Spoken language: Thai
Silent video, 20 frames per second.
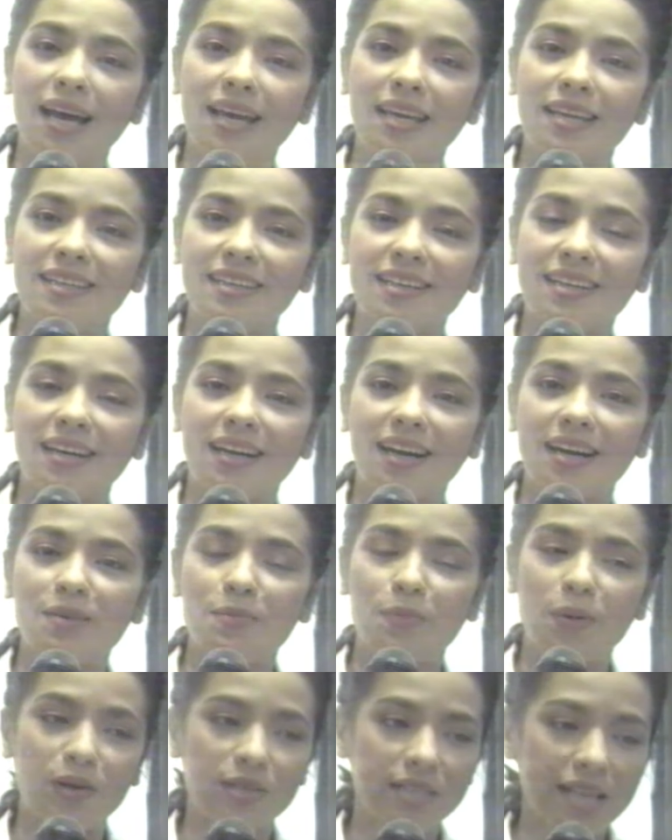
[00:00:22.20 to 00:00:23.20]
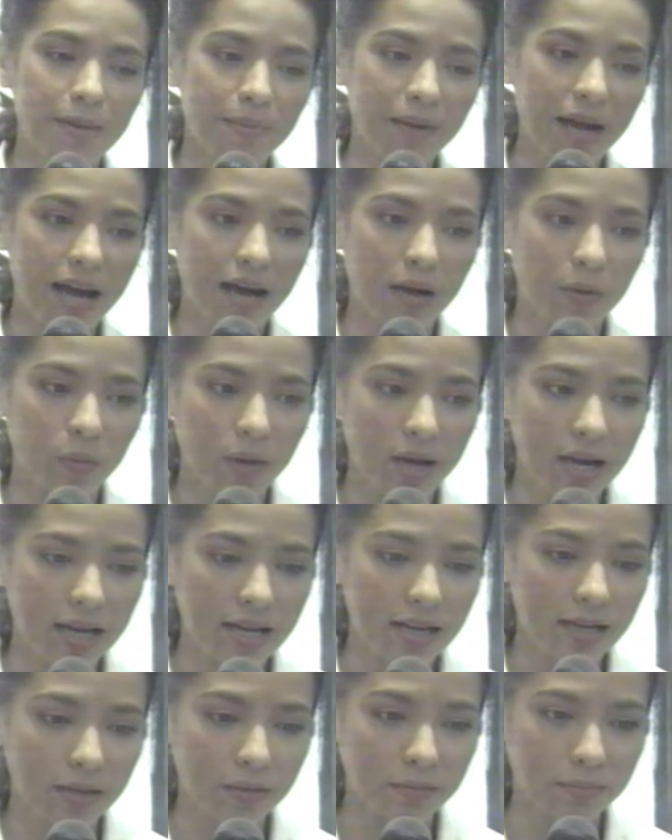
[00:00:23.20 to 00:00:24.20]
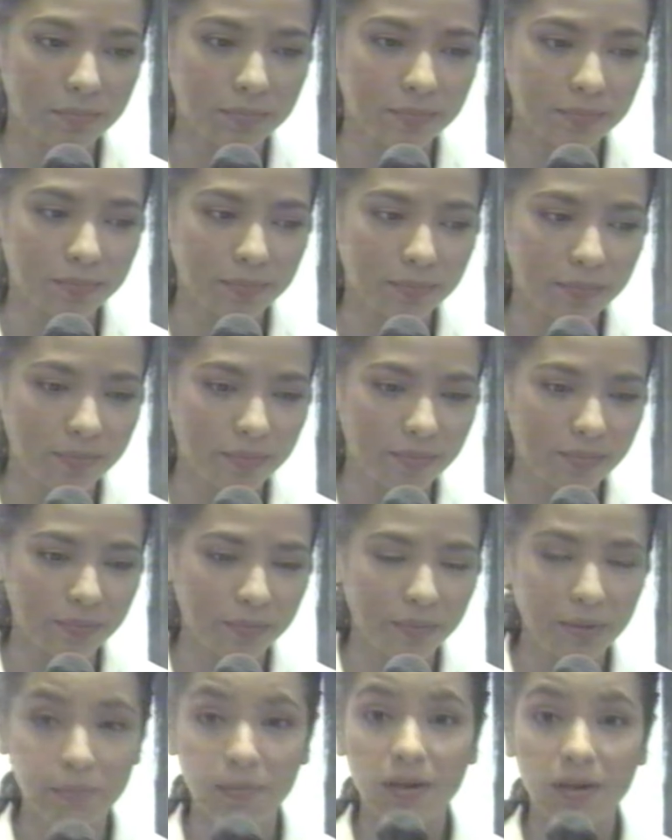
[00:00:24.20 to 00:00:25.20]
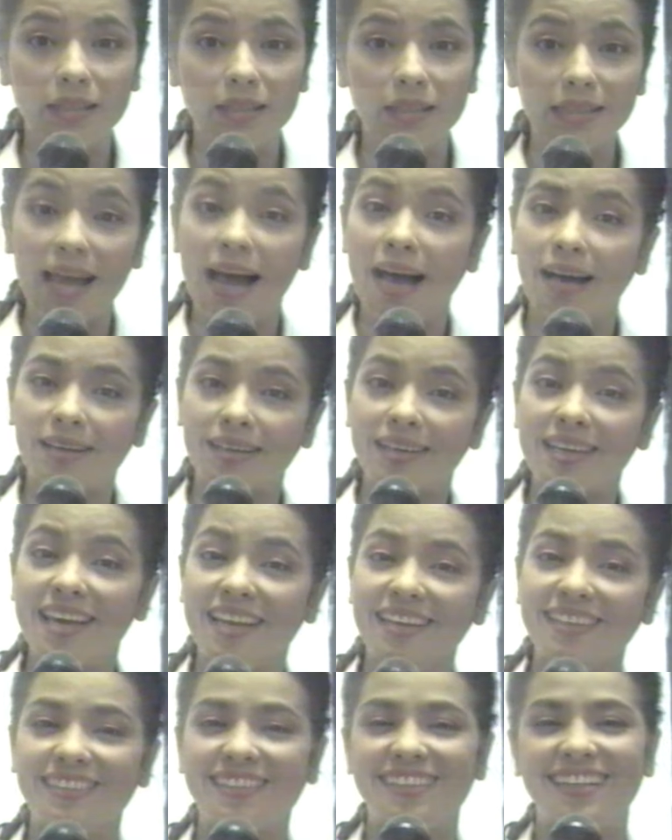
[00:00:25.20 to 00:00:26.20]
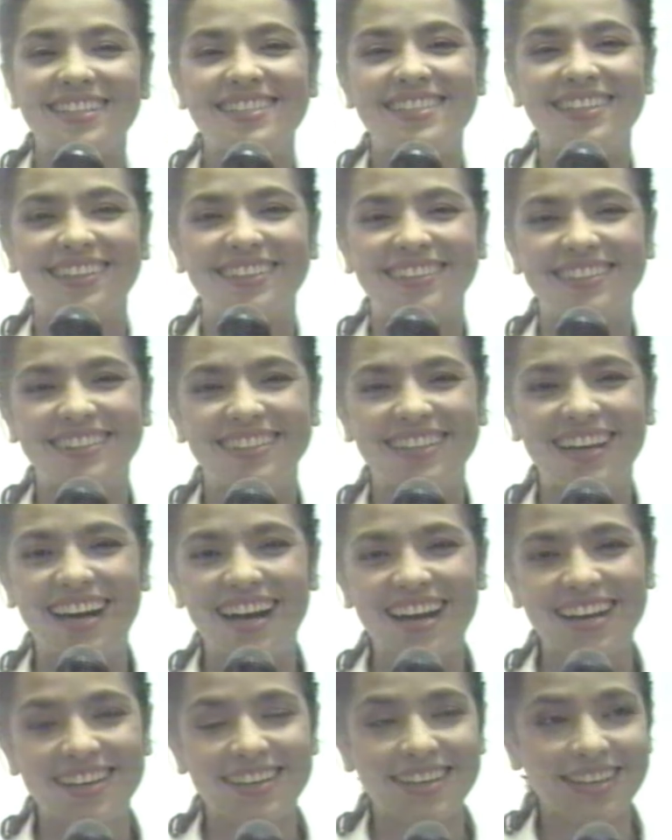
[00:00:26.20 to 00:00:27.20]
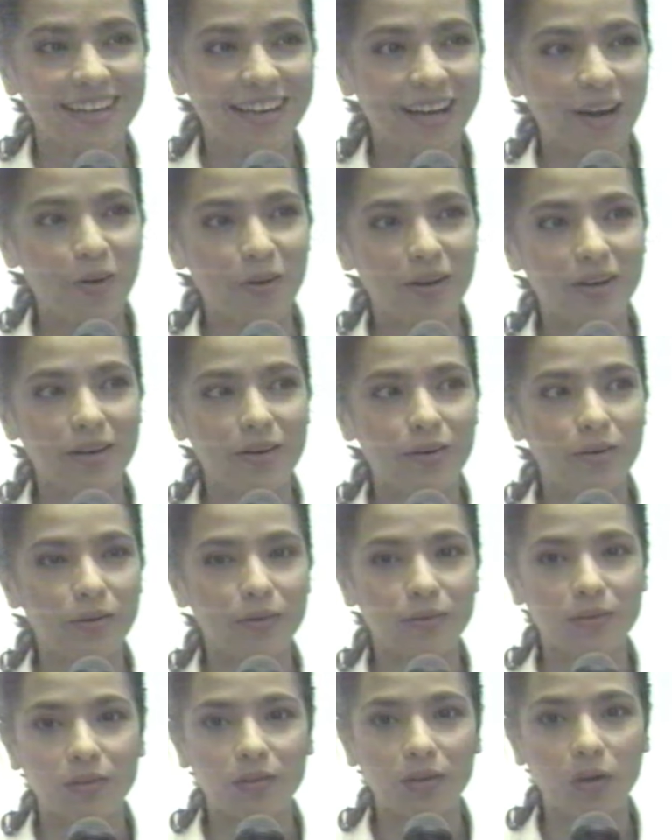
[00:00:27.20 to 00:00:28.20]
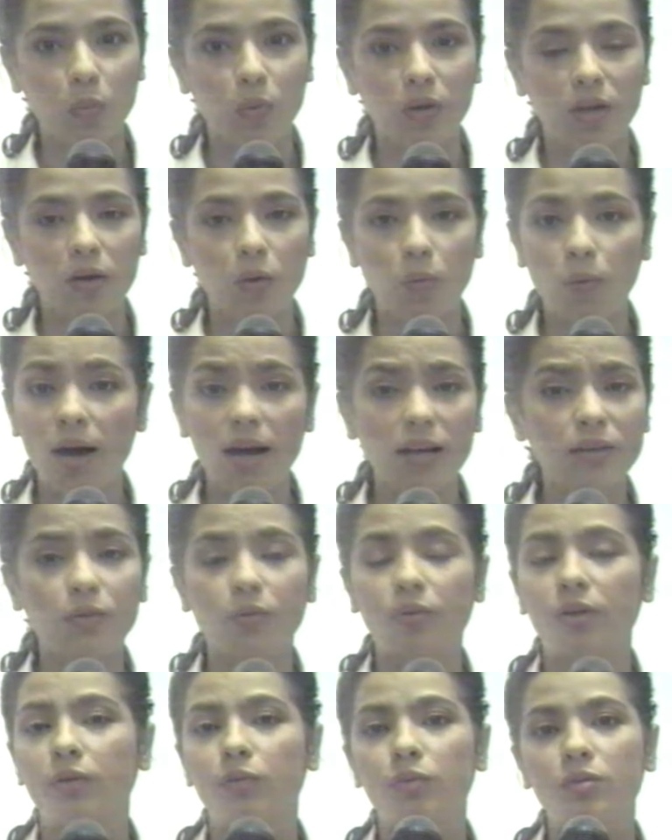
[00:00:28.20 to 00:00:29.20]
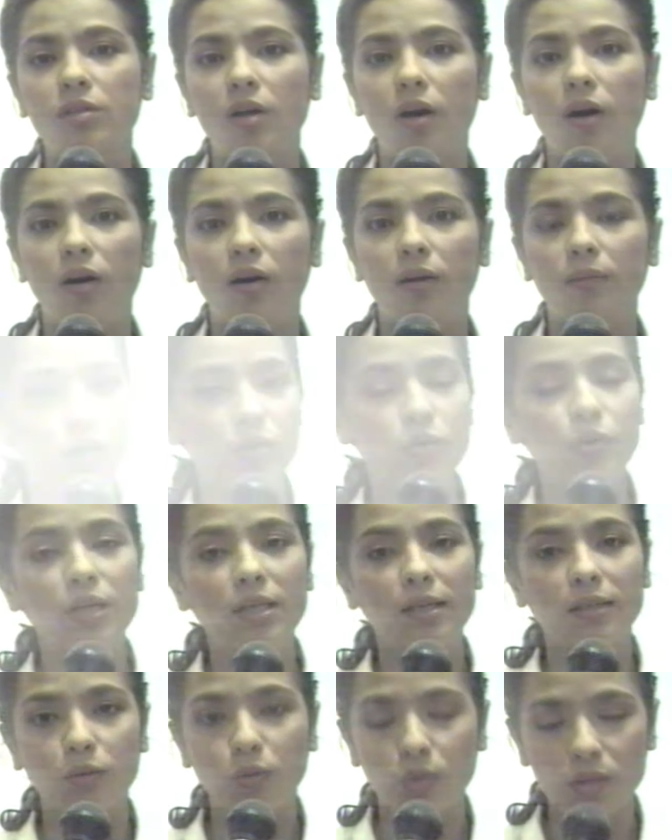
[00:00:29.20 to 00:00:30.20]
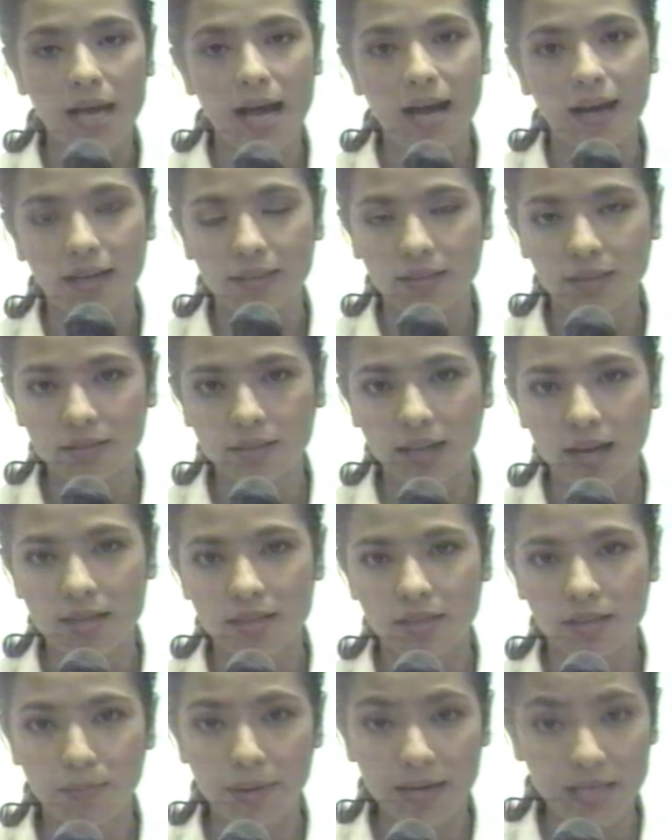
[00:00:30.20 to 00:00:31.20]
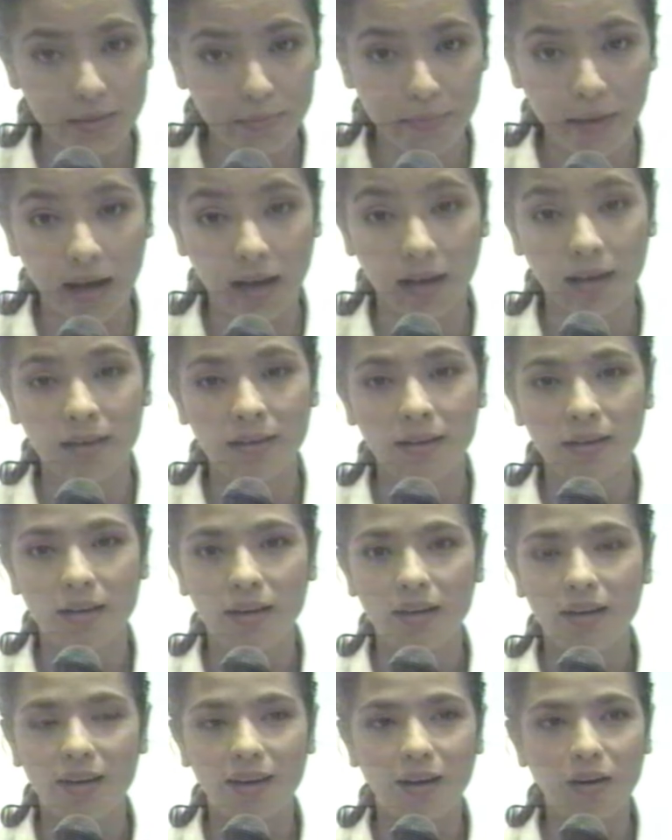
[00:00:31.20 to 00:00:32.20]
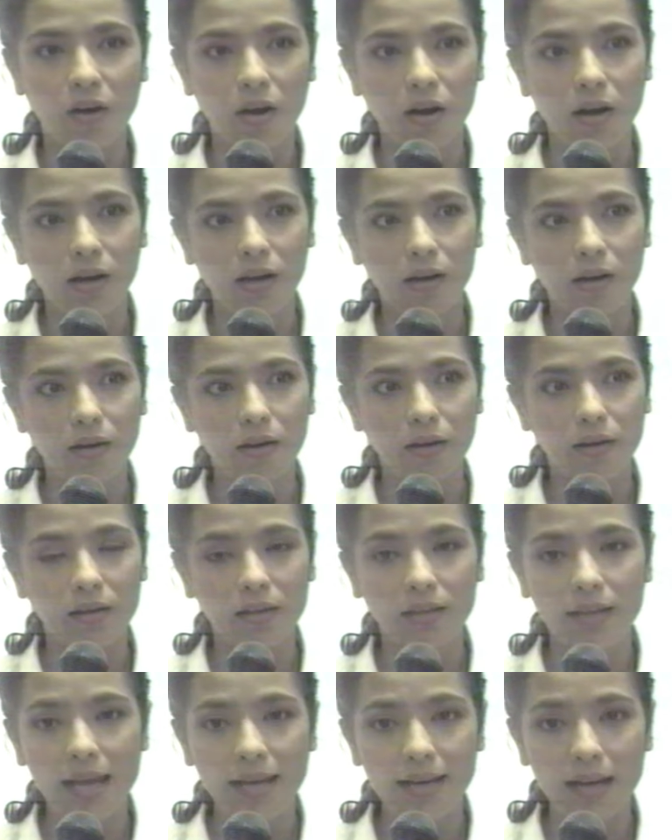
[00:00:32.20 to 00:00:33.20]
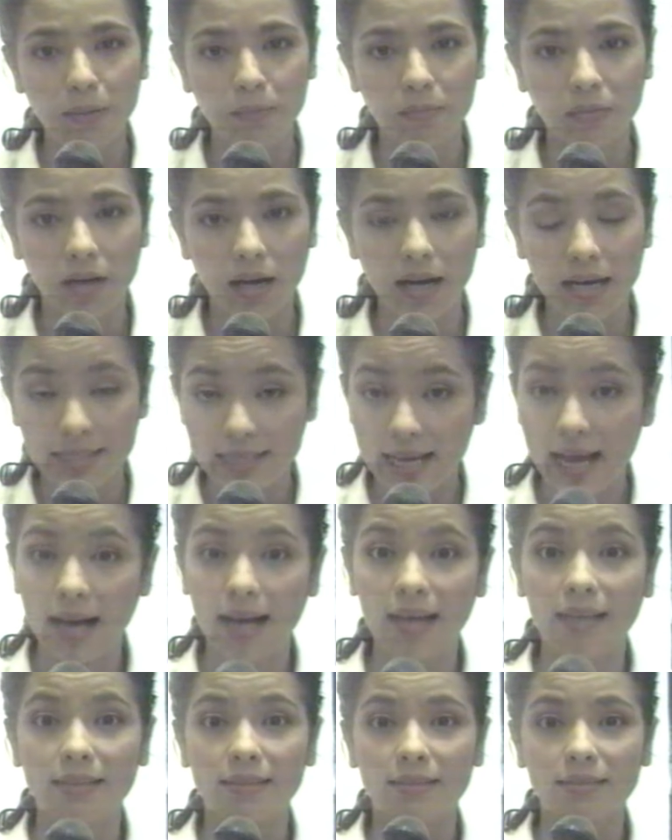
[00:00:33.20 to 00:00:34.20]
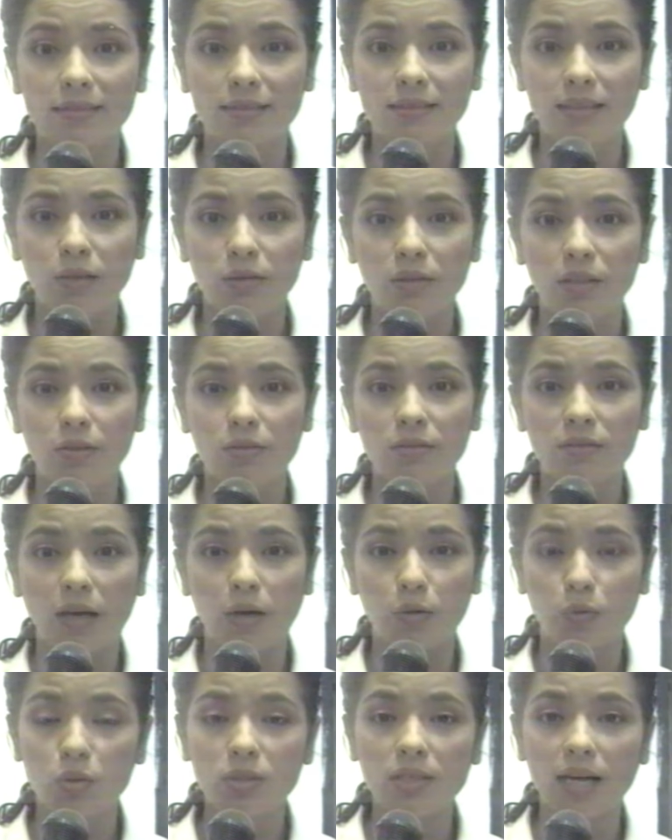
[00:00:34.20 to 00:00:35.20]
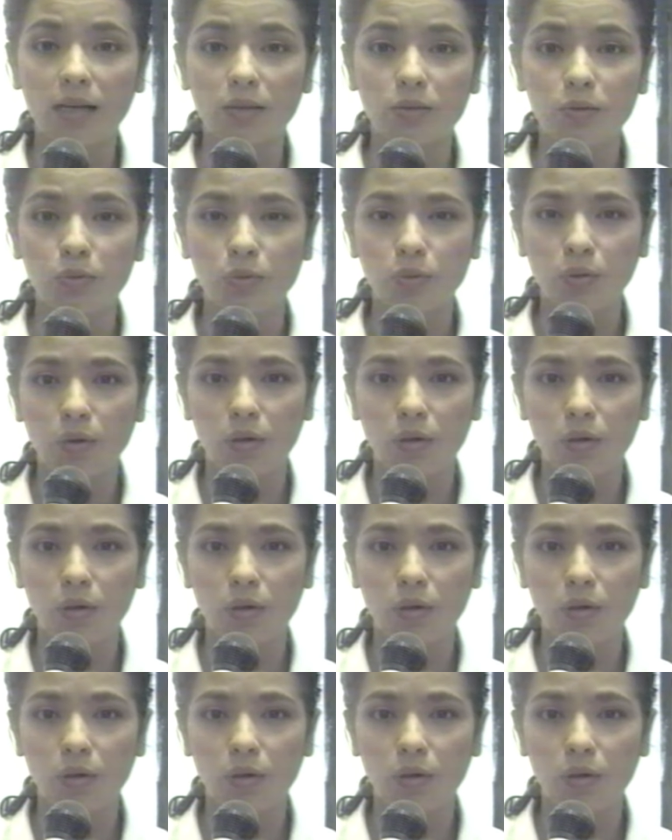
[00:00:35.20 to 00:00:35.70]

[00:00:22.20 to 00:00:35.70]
ยนี่นะคะพอทราบข่าวว่าพี่เปิ้ลอยากเรียนหนังสือนะคะเขาก็กวีกวาดกุรีกุจอมาช่วยเหลือทุกอย่างค่ะตั้งแต่ซื้อใบสมัครแล้วก็แนะนำกับอาจารย์เท่าที่น้องเต๋ารู้จักทุกๆค